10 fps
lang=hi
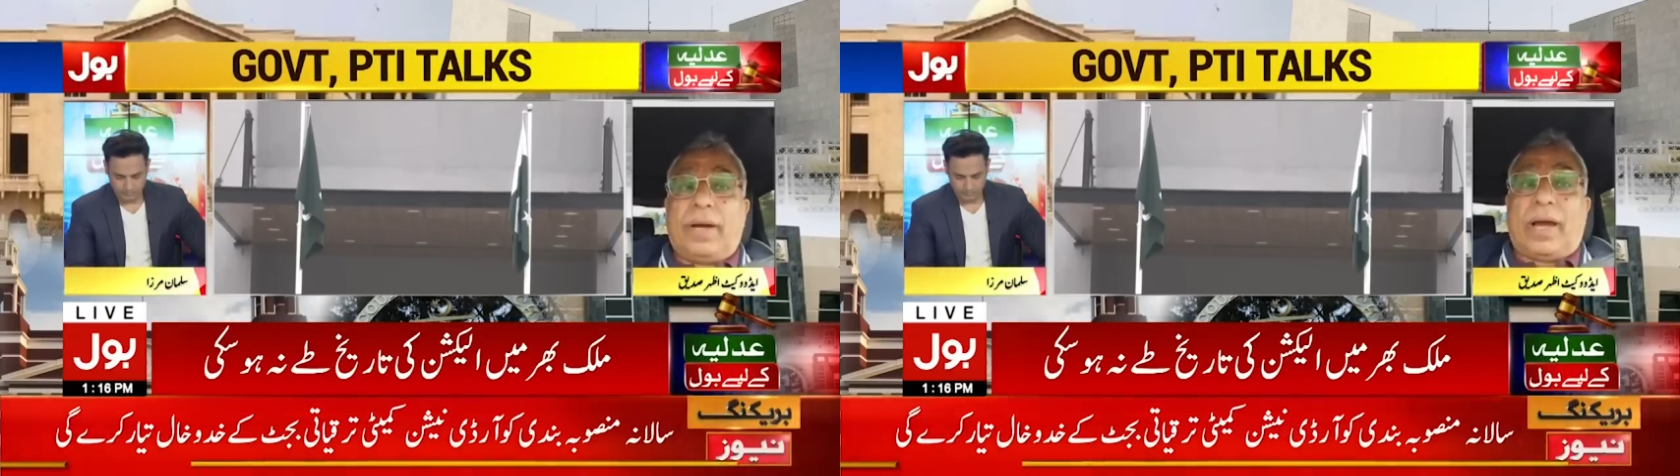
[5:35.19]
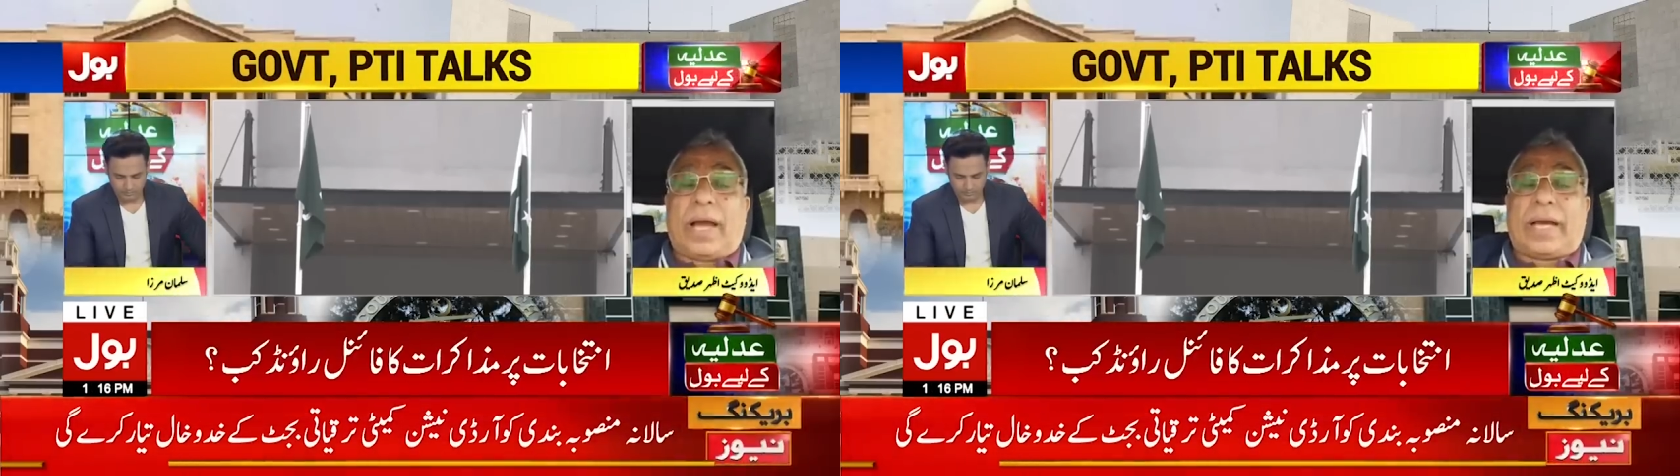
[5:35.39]

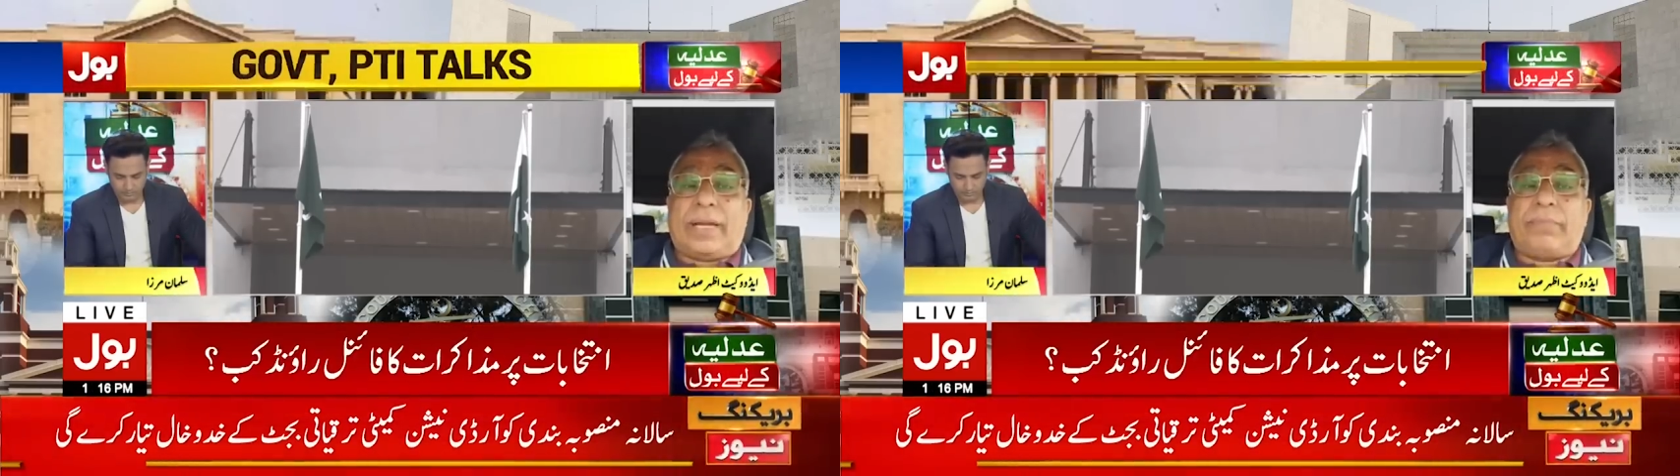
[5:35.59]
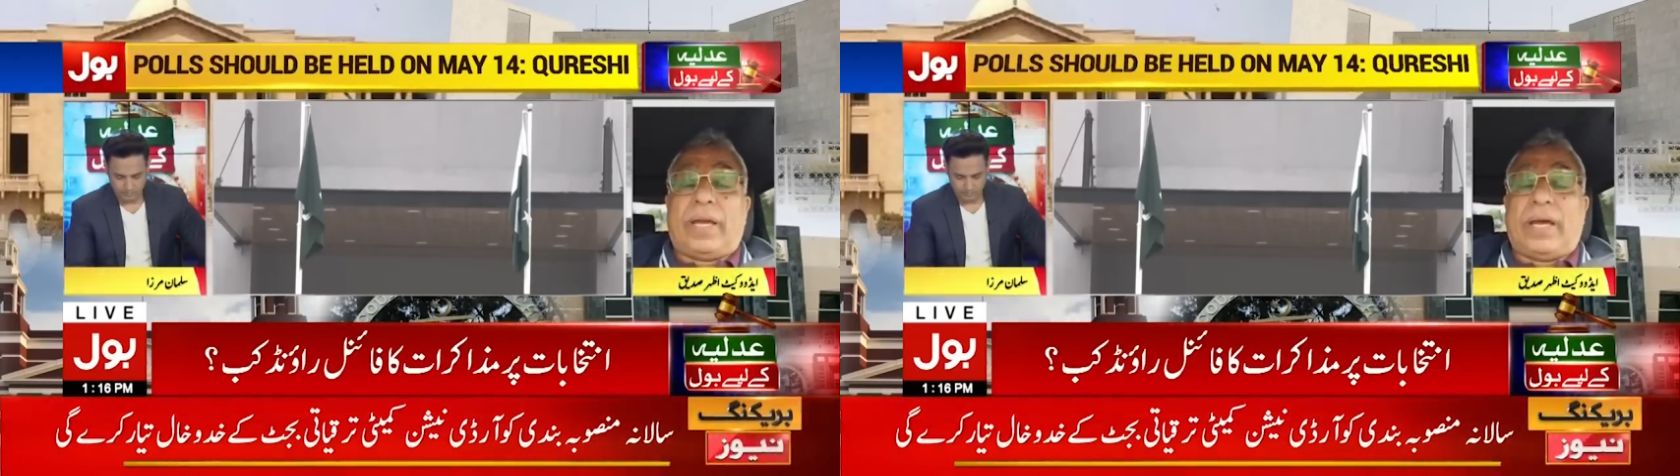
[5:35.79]

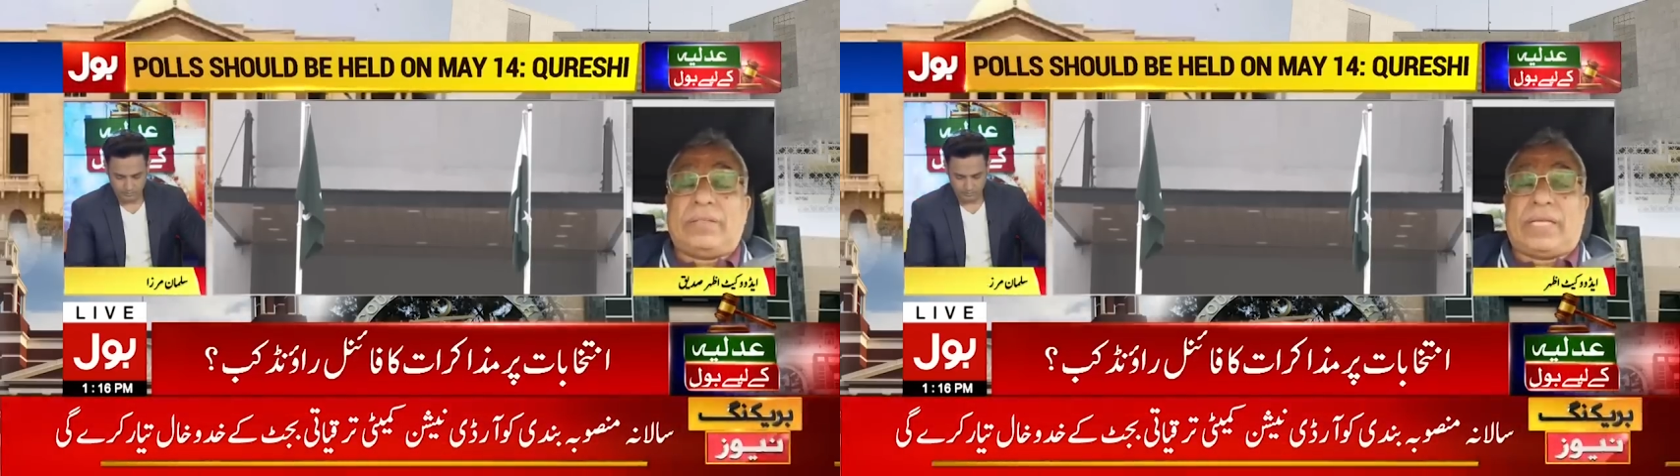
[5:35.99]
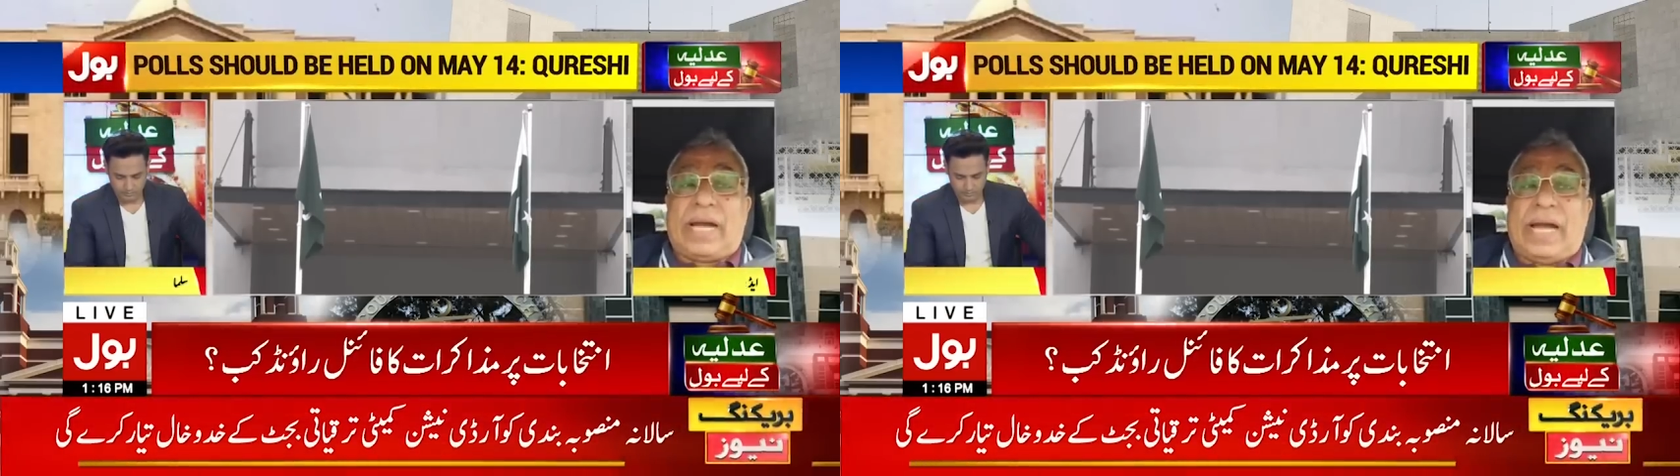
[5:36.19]
अगर
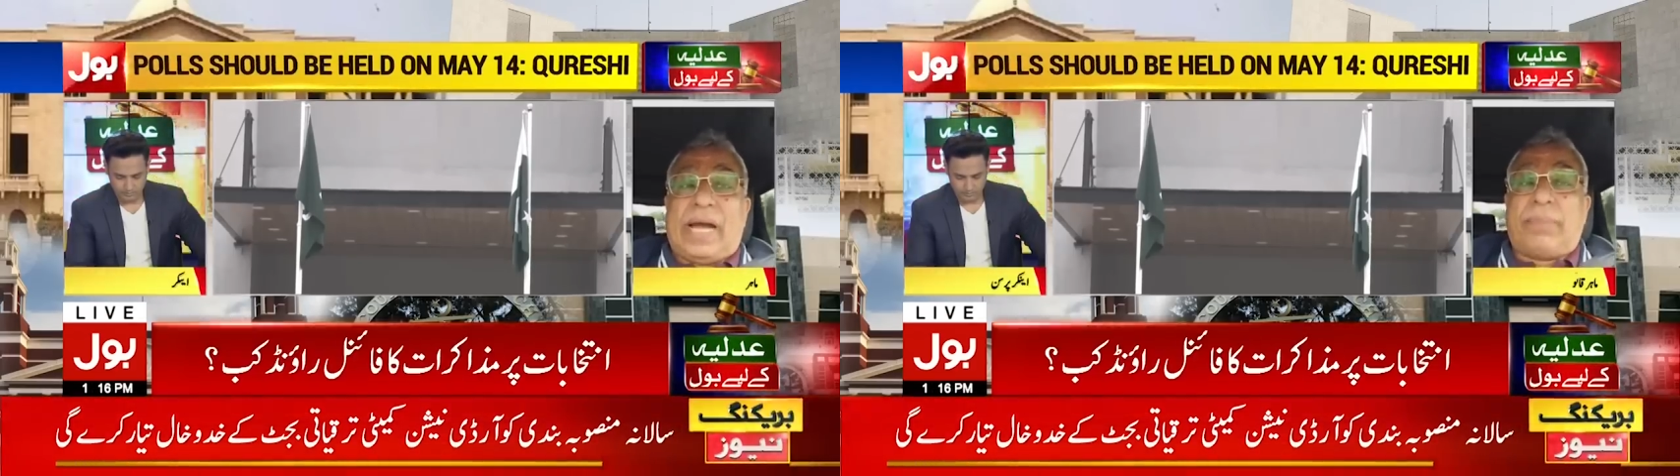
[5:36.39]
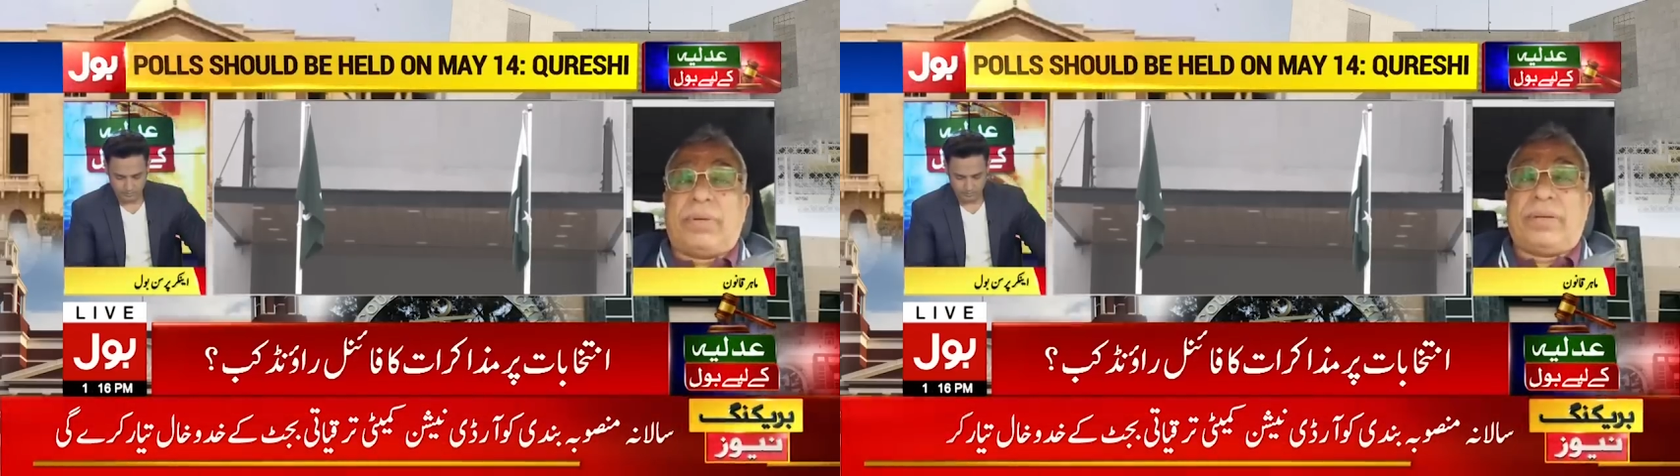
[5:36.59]

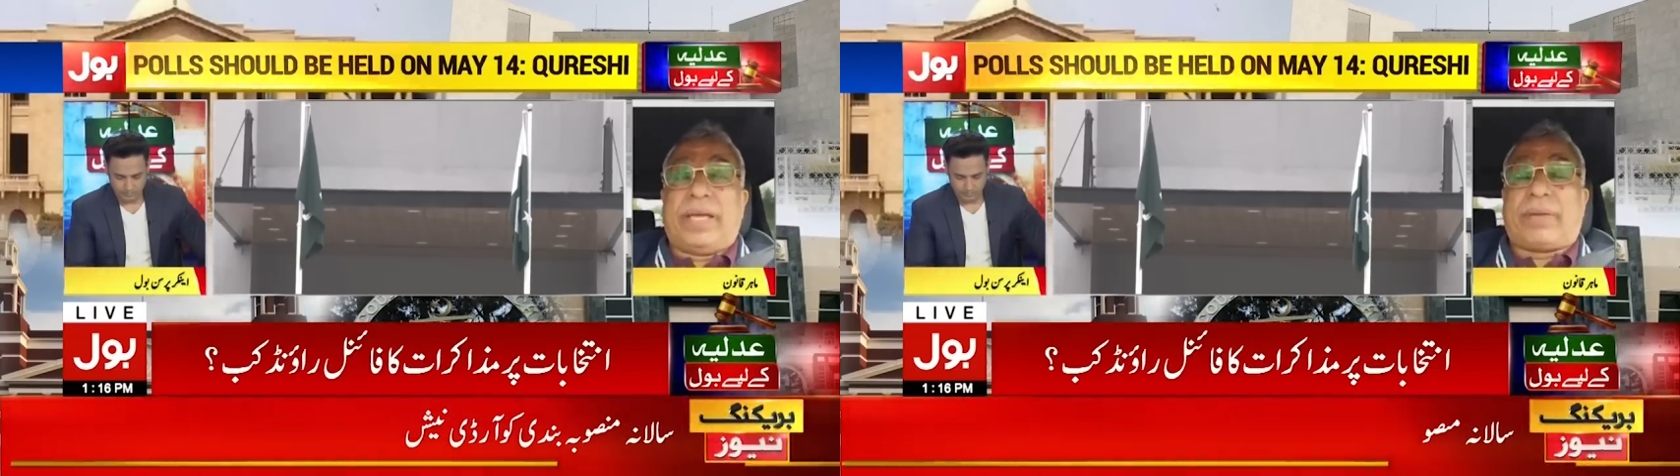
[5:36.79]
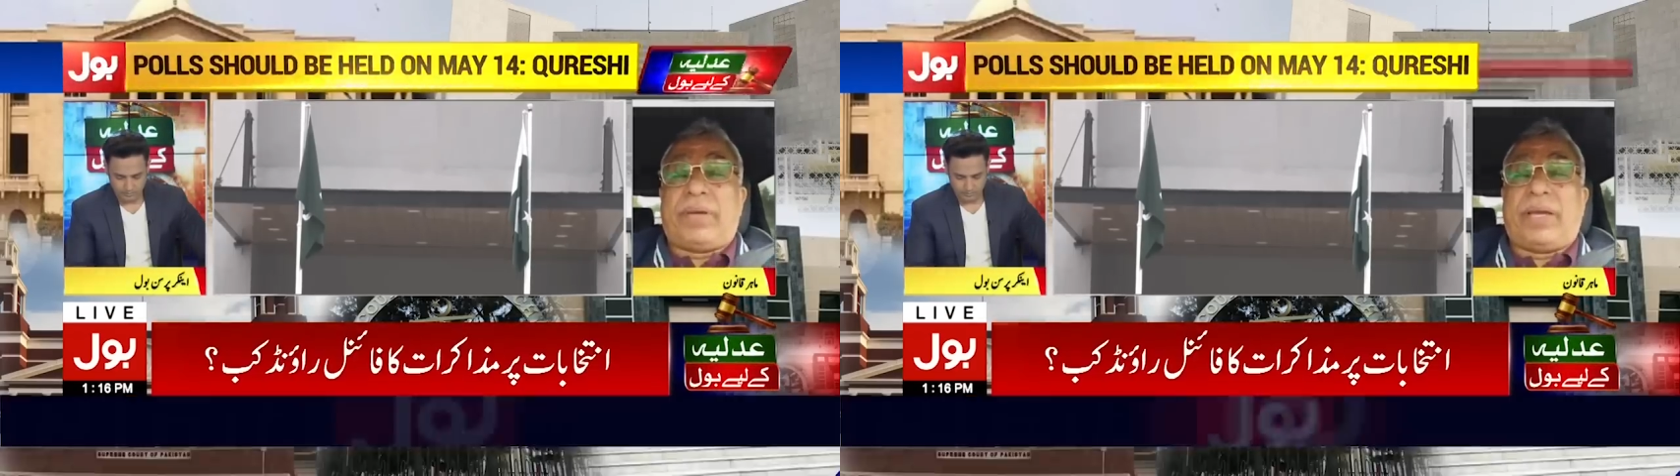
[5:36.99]
यहाँ अब एक,